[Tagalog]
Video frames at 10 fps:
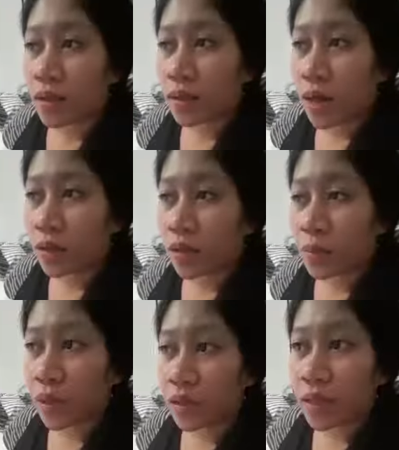Lalo na
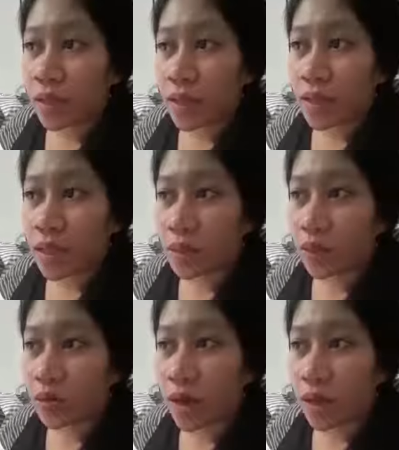pag iniisip
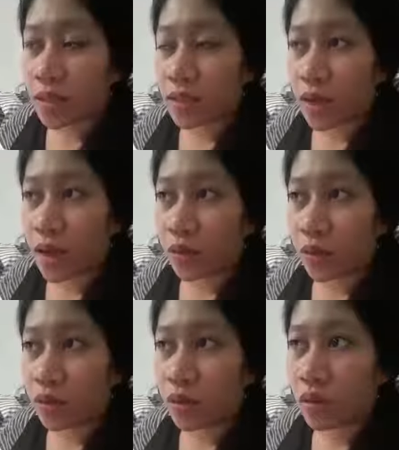mo, guys, na ano,